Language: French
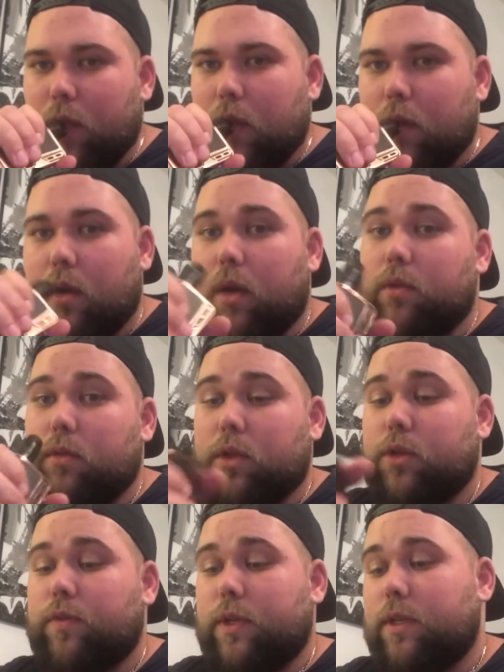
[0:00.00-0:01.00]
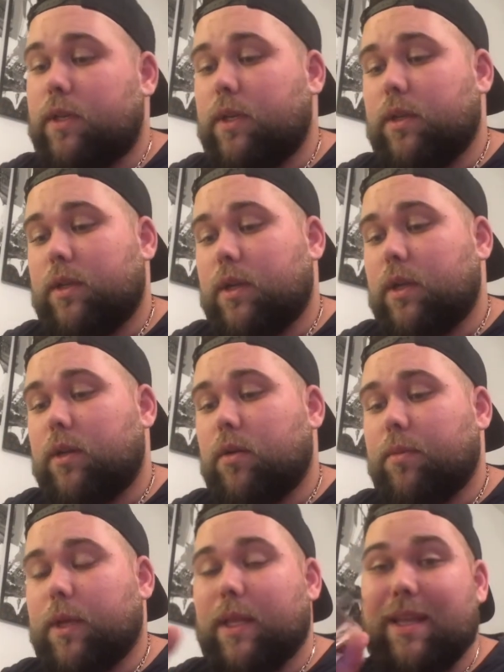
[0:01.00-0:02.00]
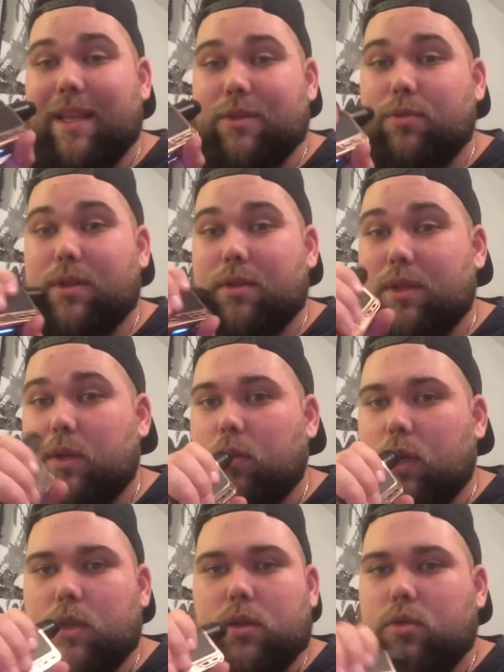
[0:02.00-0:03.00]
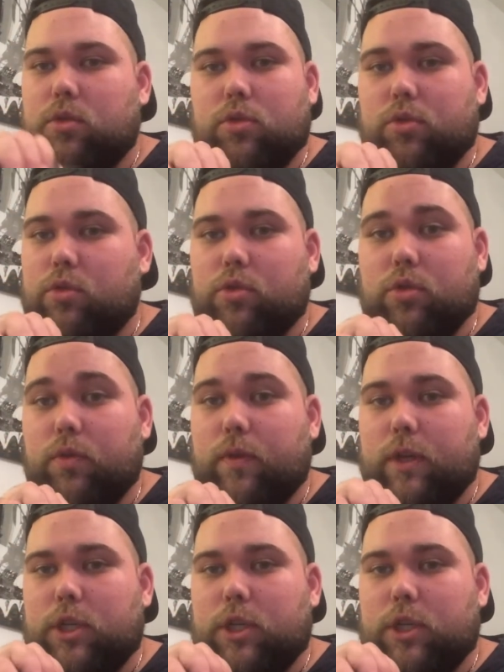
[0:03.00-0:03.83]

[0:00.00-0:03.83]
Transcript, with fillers: Alors attendez, je vais essayer d'y aller comme un âne à 70 watts, chose que je ne fais